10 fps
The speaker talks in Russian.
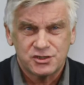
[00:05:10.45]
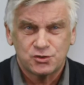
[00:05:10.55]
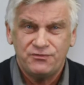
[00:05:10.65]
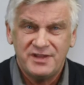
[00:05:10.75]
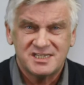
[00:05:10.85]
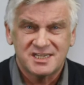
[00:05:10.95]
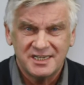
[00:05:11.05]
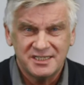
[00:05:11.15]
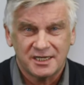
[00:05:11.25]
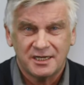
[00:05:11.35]
что весь
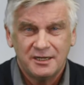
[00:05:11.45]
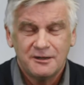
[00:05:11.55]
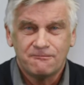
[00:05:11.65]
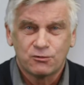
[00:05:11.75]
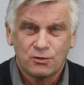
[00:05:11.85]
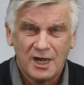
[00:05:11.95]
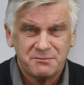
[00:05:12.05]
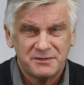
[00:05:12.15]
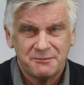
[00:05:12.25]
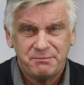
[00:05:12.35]
рынок в руках
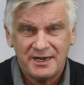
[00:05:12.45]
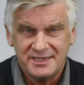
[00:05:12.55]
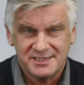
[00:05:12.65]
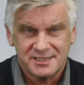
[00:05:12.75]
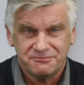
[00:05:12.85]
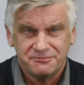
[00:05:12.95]
монополистов.